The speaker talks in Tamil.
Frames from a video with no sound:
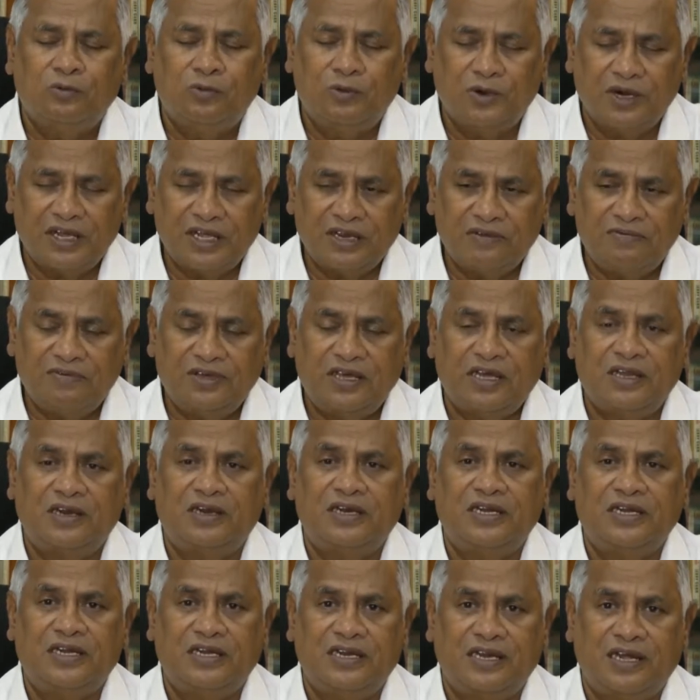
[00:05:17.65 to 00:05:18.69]
உணர்வை
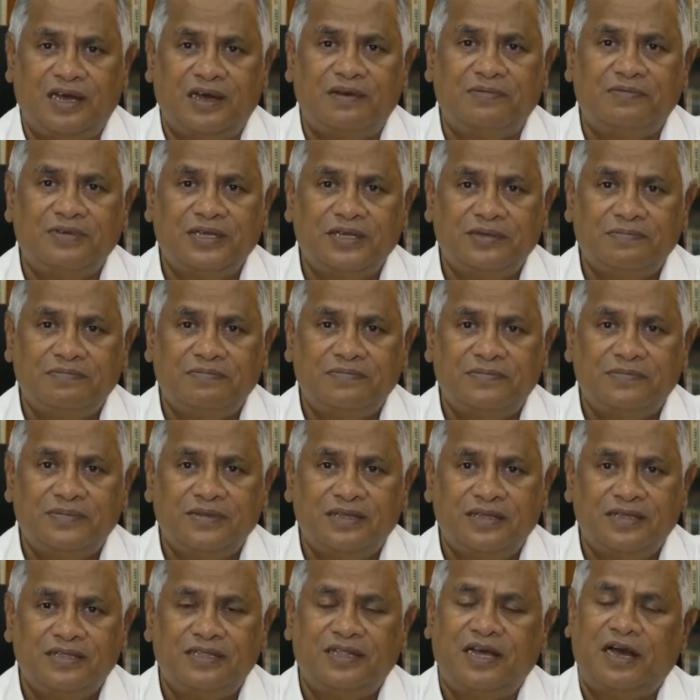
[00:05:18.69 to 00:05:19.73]
அருளுகிற ஆவி
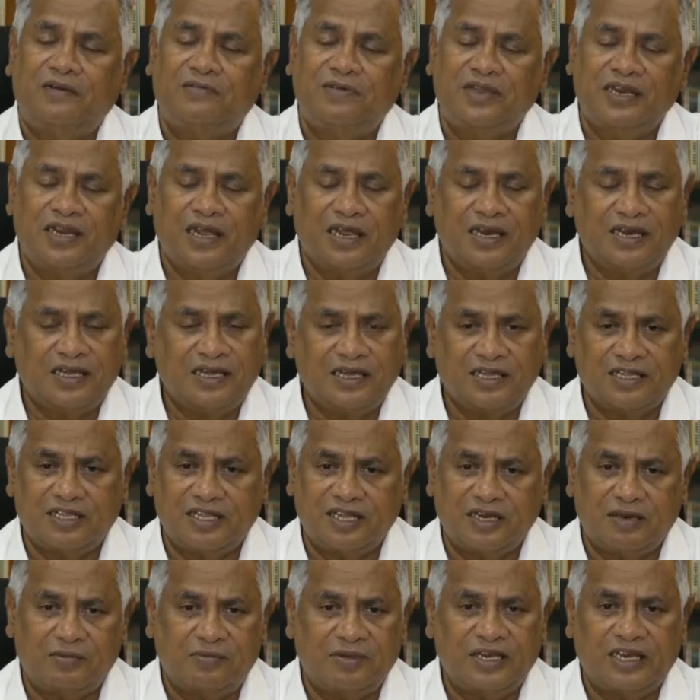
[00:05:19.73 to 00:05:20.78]
இந்த ஆவினால
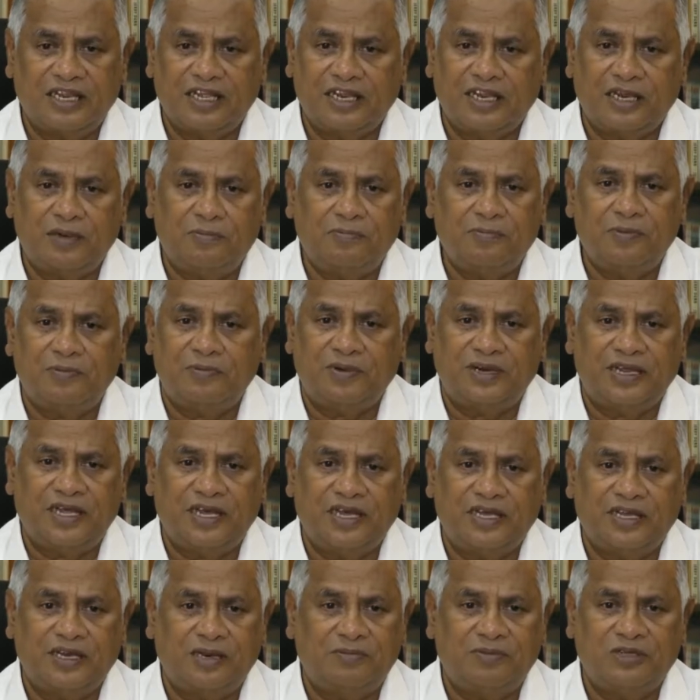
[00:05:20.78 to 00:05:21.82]
கர்த்தர் நம்மை
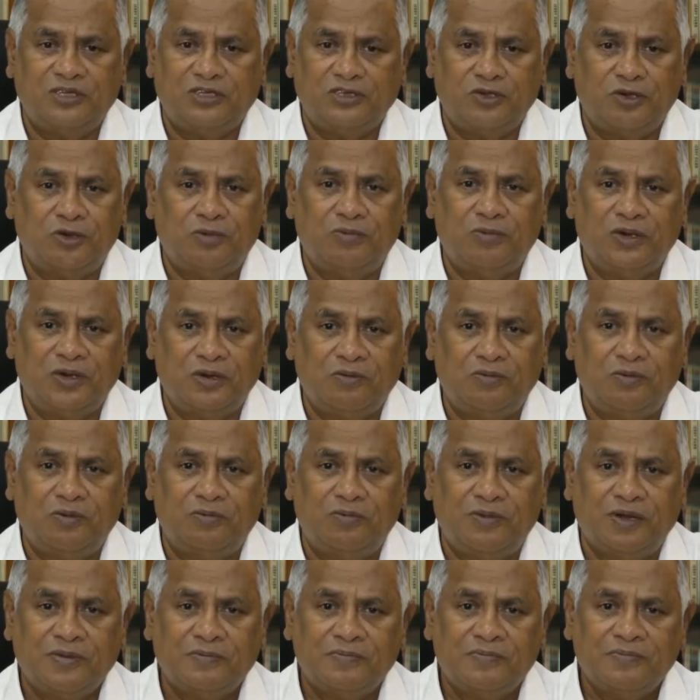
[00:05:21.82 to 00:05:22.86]
நிரப்பும்படியாக நம்ம ஜெபம்
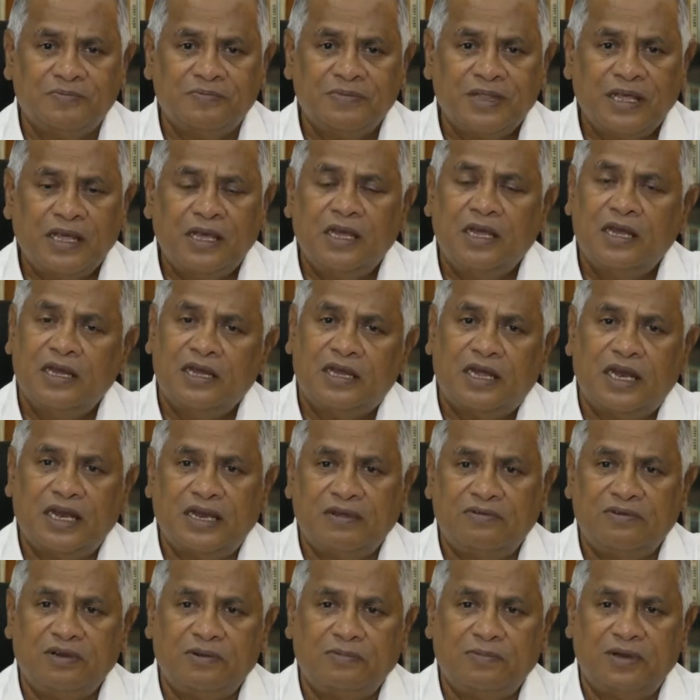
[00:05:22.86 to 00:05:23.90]
பண்ணுவோமா
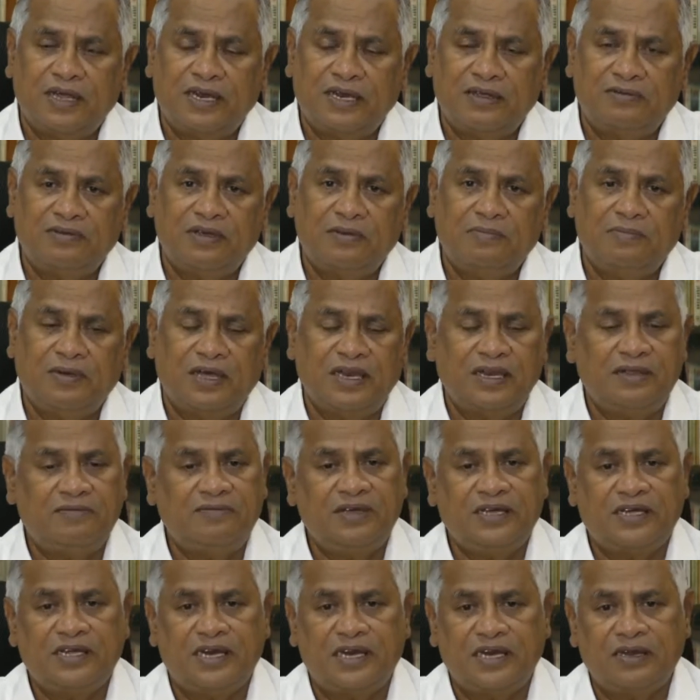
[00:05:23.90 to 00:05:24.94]
கணவன் மனைவி
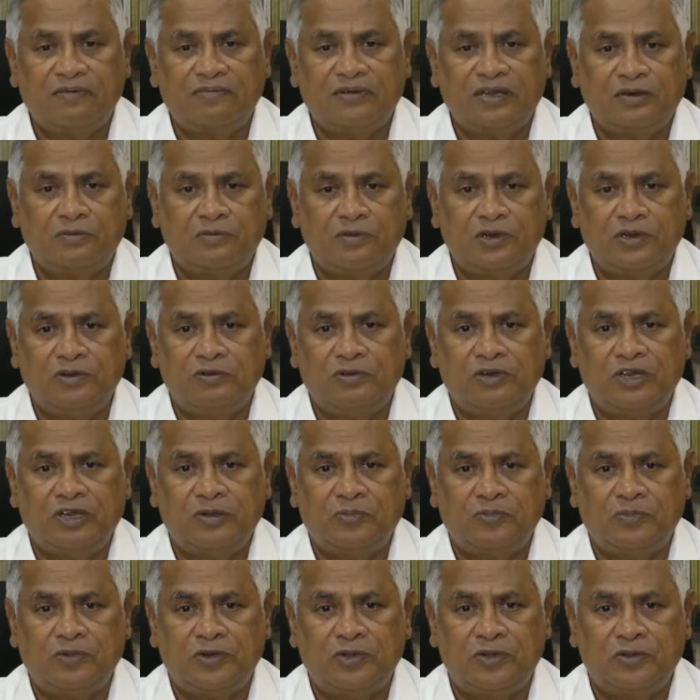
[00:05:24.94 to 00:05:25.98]
மனைவி கணவன் ஒருவரை
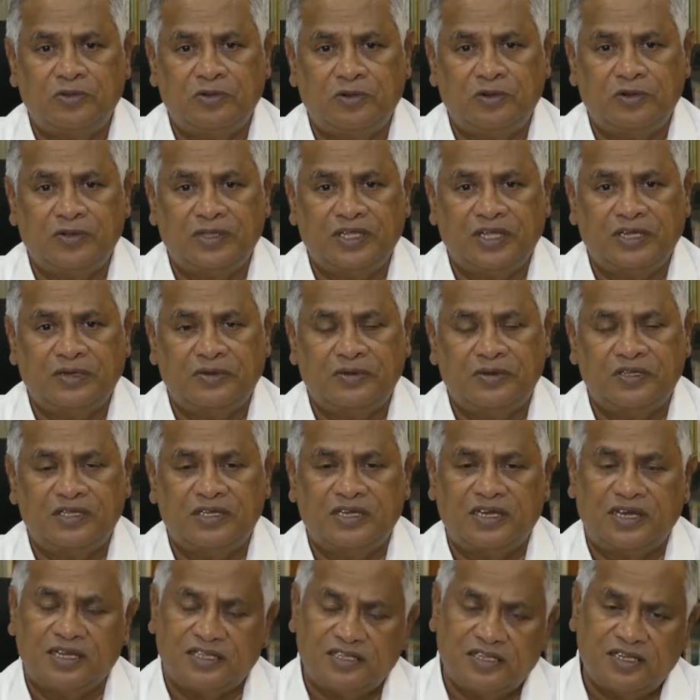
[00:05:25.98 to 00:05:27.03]
புரிந்து கொள்வதை
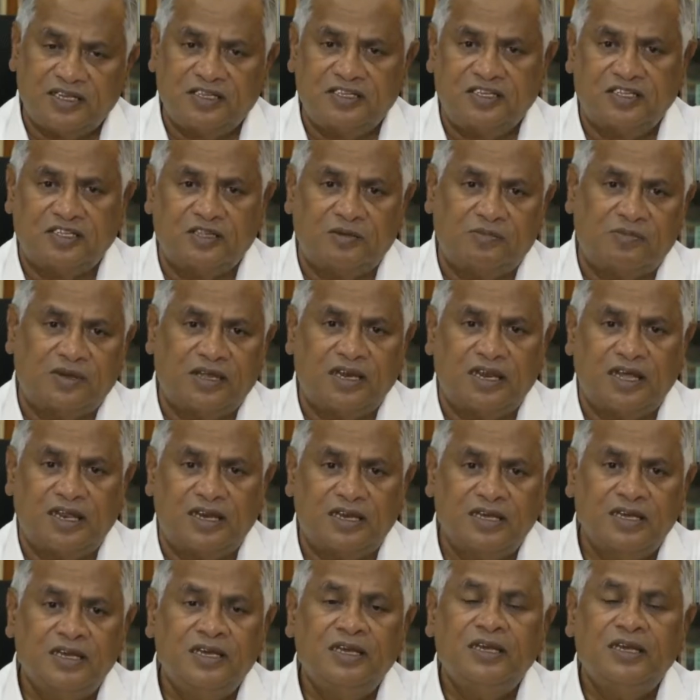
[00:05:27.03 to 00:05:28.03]
குறித்து கர்த்தர் சித்தமானால்